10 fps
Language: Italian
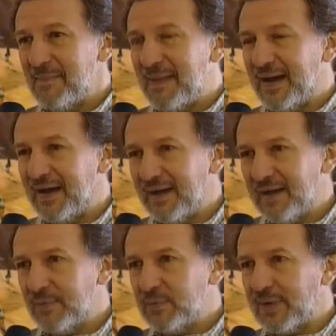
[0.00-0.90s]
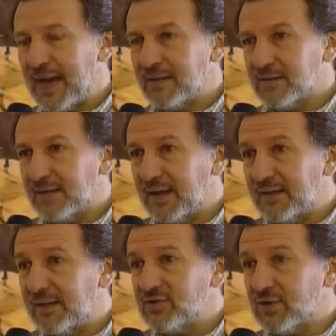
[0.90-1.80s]
ma eh, più che altro che
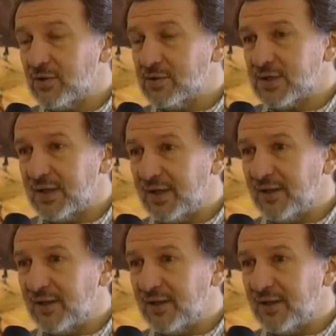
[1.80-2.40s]
dice cose che